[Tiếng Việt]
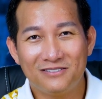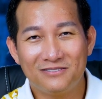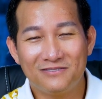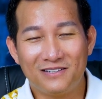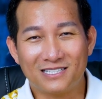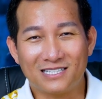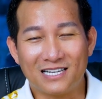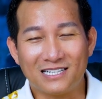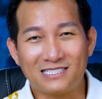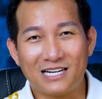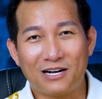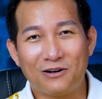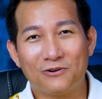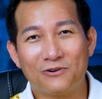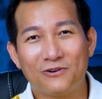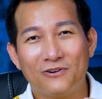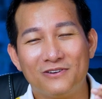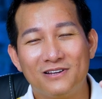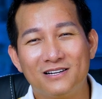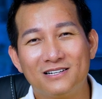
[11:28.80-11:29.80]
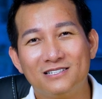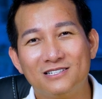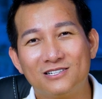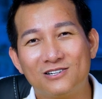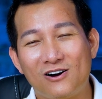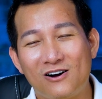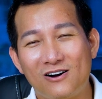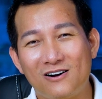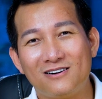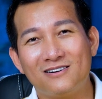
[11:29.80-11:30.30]
và tại sao có những đứa
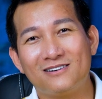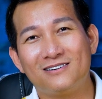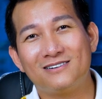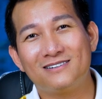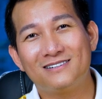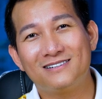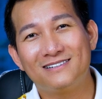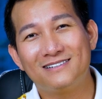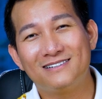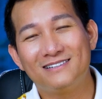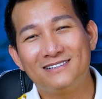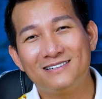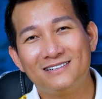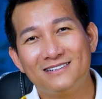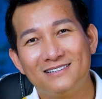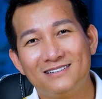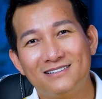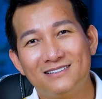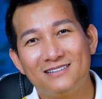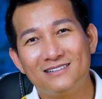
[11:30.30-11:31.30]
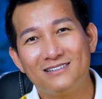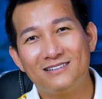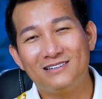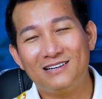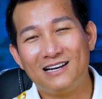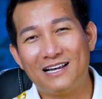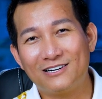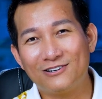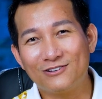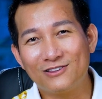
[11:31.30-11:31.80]
con
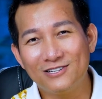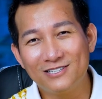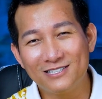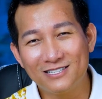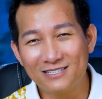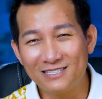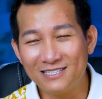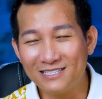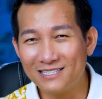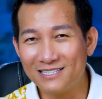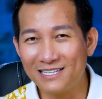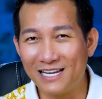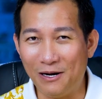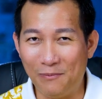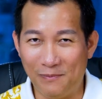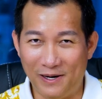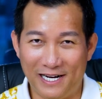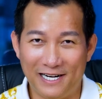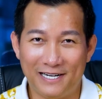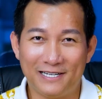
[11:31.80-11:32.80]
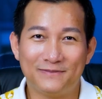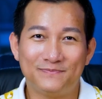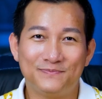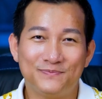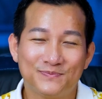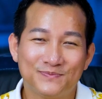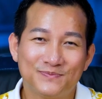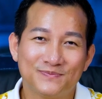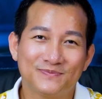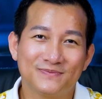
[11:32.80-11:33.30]
là nó thương á, cha mẹ
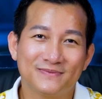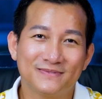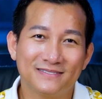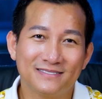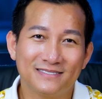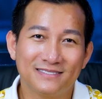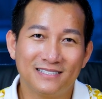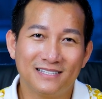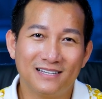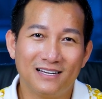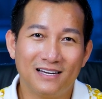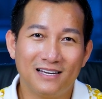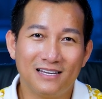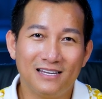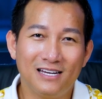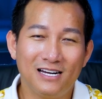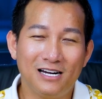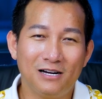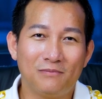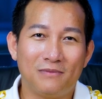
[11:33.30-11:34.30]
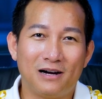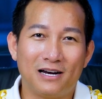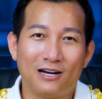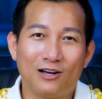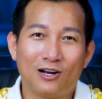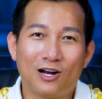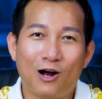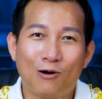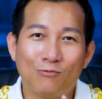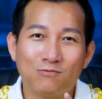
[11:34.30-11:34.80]
nhưng mà
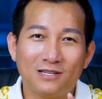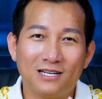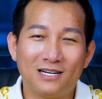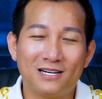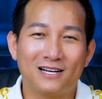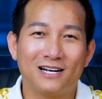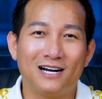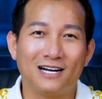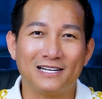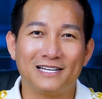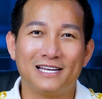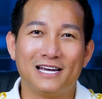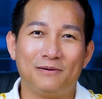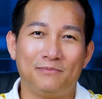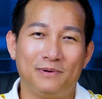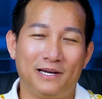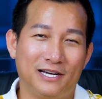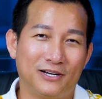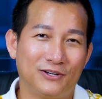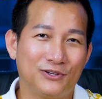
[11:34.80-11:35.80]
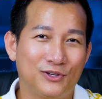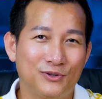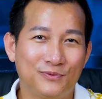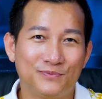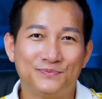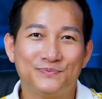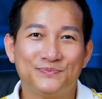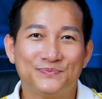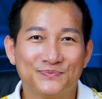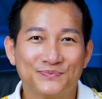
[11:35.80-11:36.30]
nó không thích gần cha mẹ của chúng
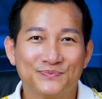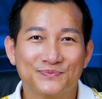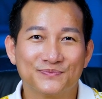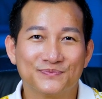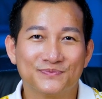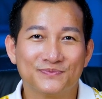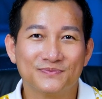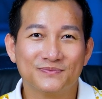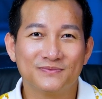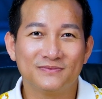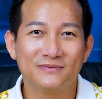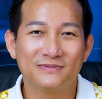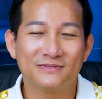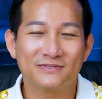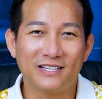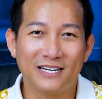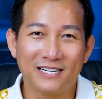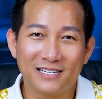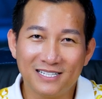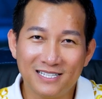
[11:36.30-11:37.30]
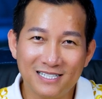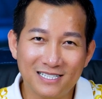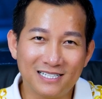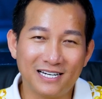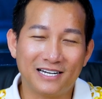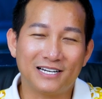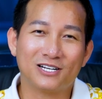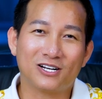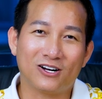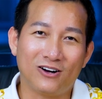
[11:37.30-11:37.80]
tình thương
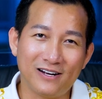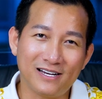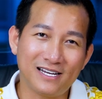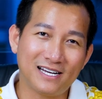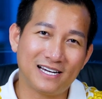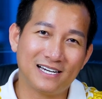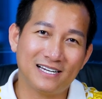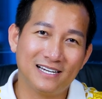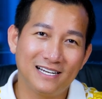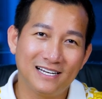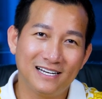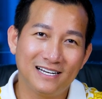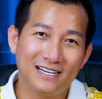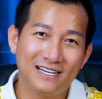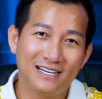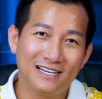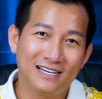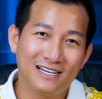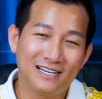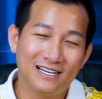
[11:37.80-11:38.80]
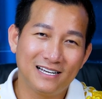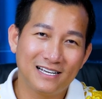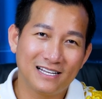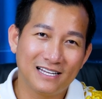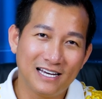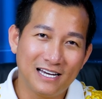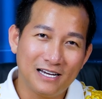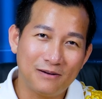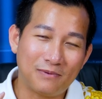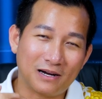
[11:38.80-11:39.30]
là nó có nha
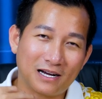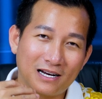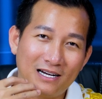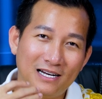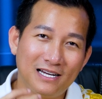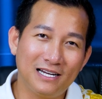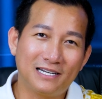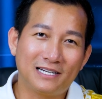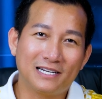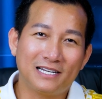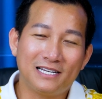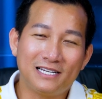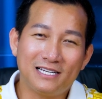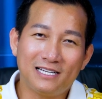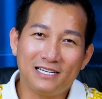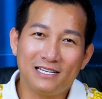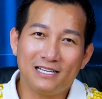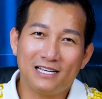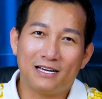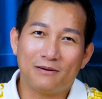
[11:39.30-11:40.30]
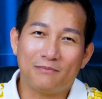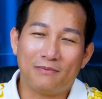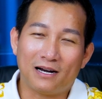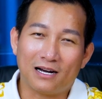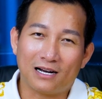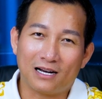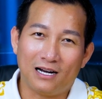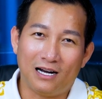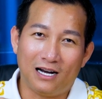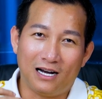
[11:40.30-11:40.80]
về mặt lý trí về
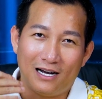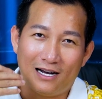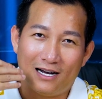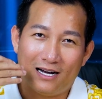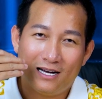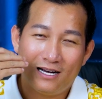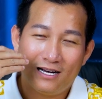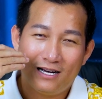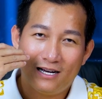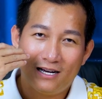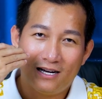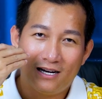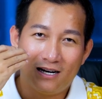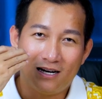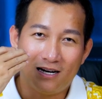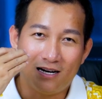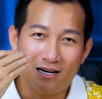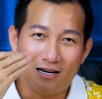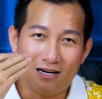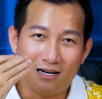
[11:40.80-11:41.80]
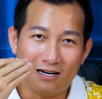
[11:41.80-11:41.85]
mặt à, à,